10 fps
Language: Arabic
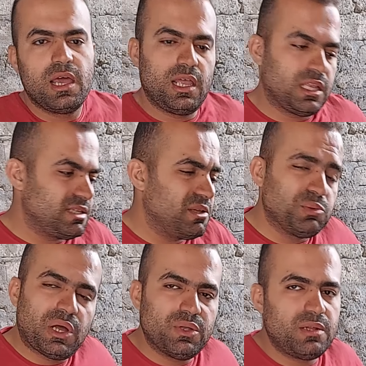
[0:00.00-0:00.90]
آه، انتوا زي ما
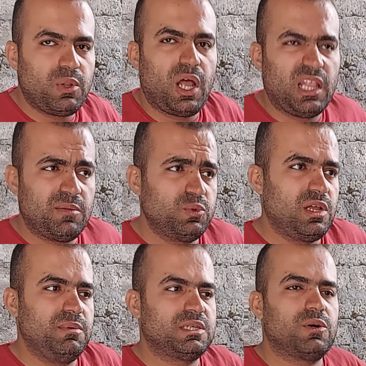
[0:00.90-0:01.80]
انتم متعودين الحمد
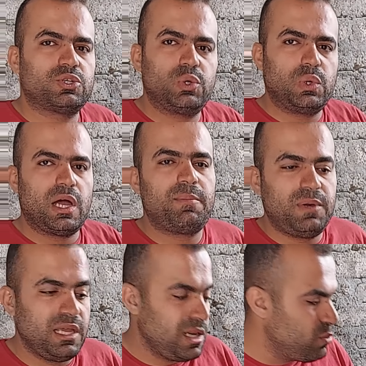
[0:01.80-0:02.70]
لله بيصور شغله
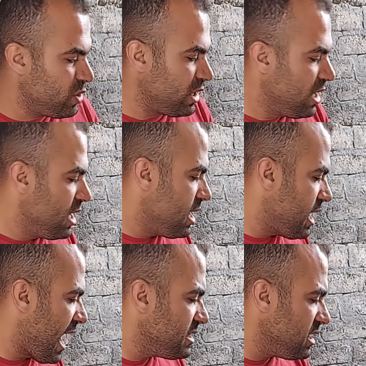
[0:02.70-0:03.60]
قبل المونه
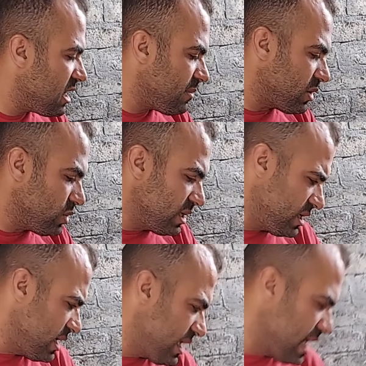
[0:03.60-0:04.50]
آه، عندي هنا ده برضه هات
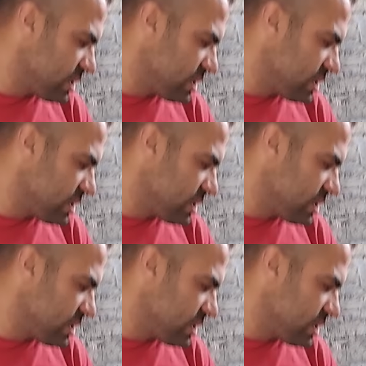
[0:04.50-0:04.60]
هنا كده يا